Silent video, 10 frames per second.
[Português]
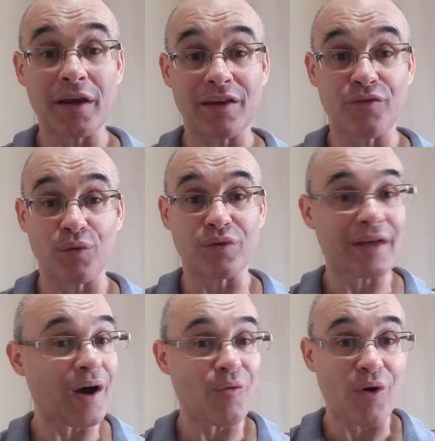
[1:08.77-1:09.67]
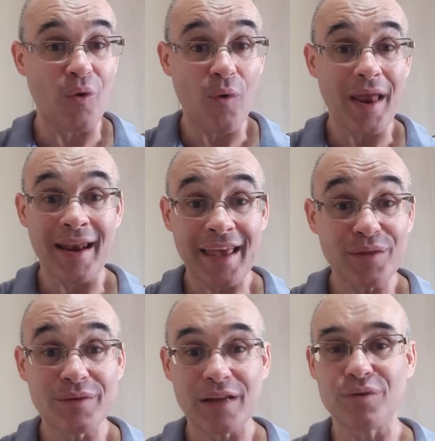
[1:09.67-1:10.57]
que vão lutar com algo além
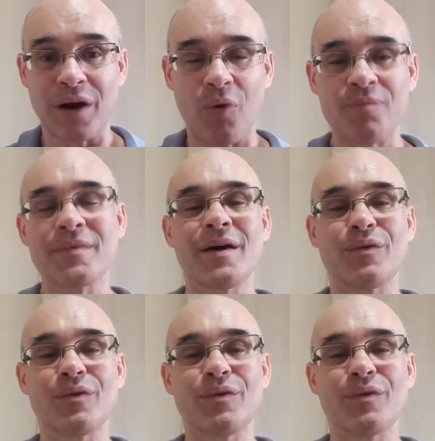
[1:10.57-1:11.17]
do natural.